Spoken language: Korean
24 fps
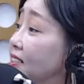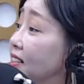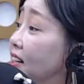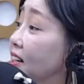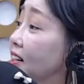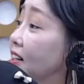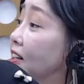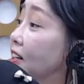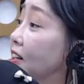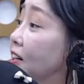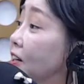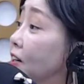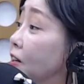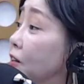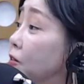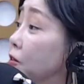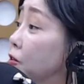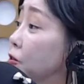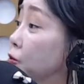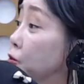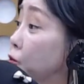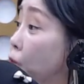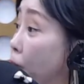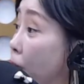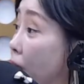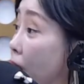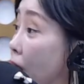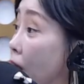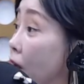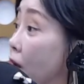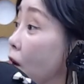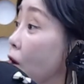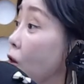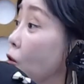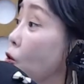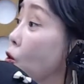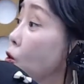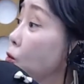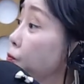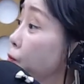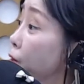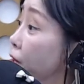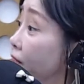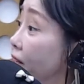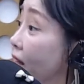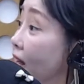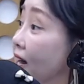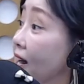어, 정말
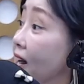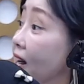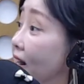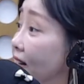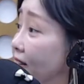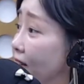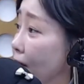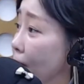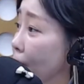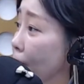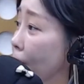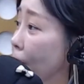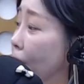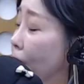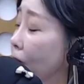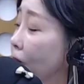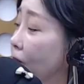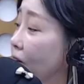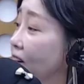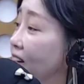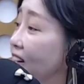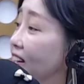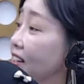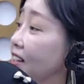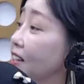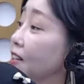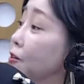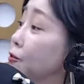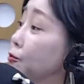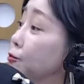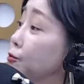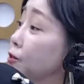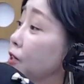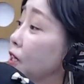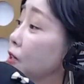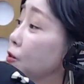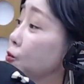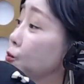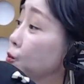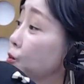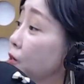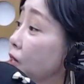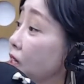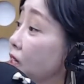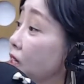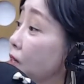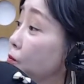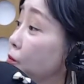골프의 대가 아니에요. 이런 우리
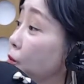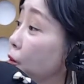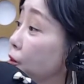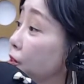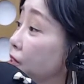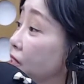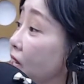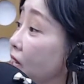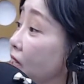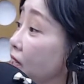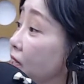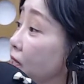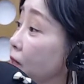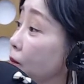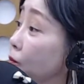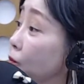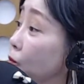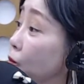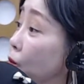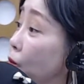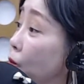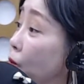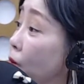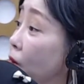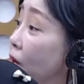조세킴 원장님도